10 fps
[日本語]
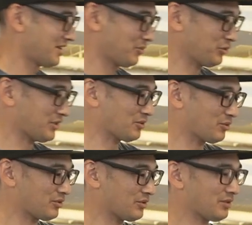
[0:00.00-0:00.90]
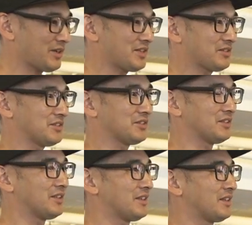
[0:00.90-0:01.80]
もしあの
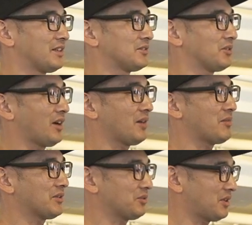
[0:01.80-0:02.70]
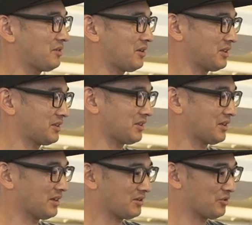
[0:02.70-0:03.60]
オフロードバイクとか、まあ、乗ってる方いた
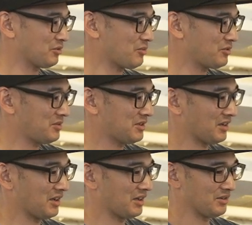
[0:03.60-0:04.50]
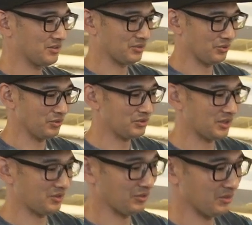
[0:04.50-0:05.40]
らこの文字見たらちょっとおって
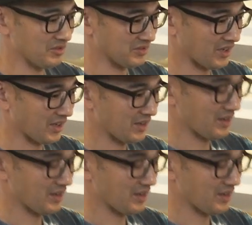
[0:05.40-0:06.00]
くると思うんで、